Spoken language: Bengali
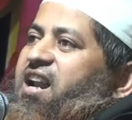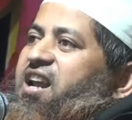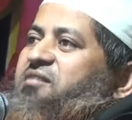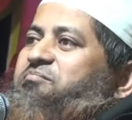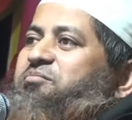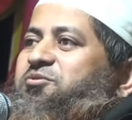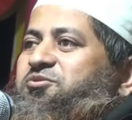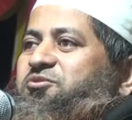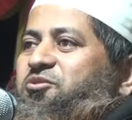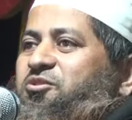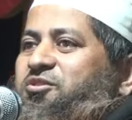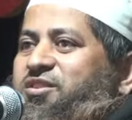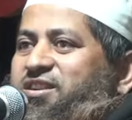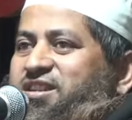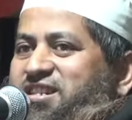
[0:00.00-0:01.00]
আরেক
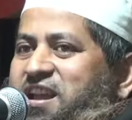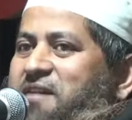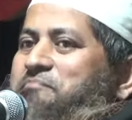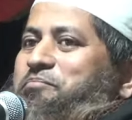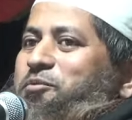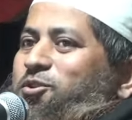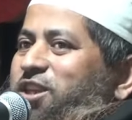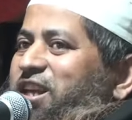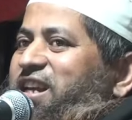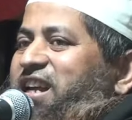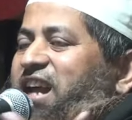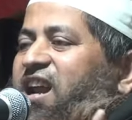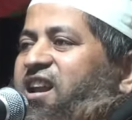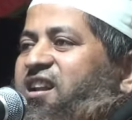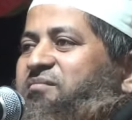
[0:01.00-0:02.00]
বুজুর্গ সাম্প্রতিক
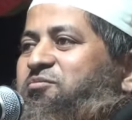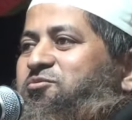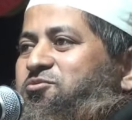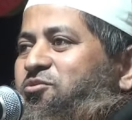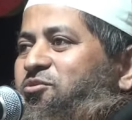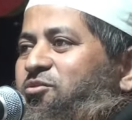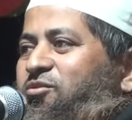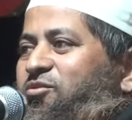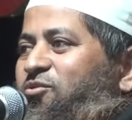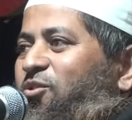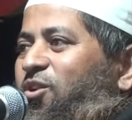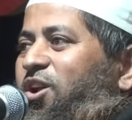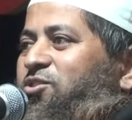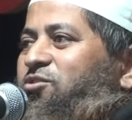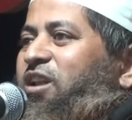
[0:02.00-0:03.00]
কালের বুজুর্গ
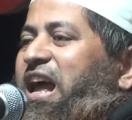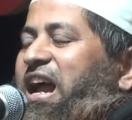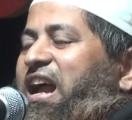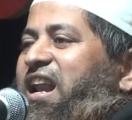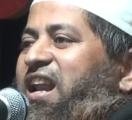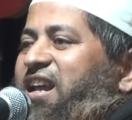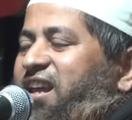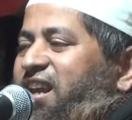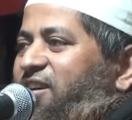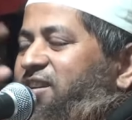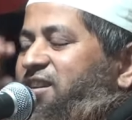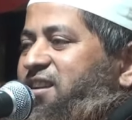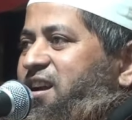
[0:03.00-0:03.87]
কইলে তো লাগা লাগি